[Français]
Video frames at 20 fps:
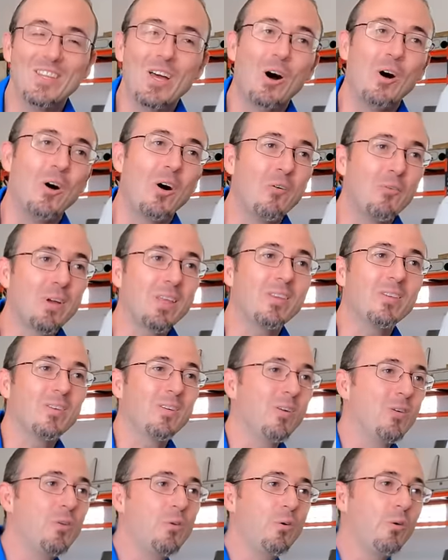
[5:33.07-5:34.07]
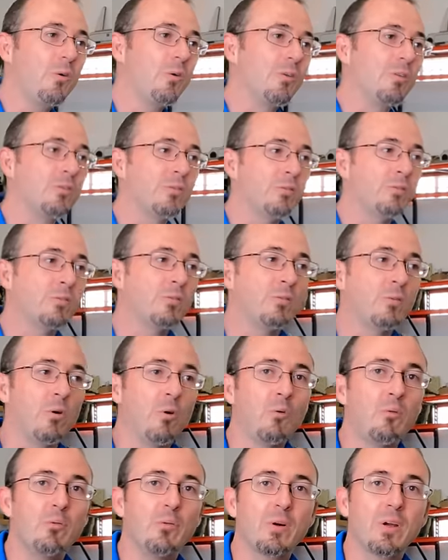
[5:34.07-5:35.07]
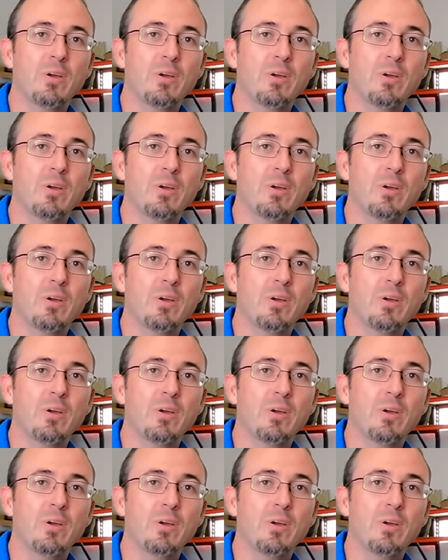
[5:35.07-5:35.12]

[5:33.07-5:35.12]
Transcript: Non, en fait, nous, on,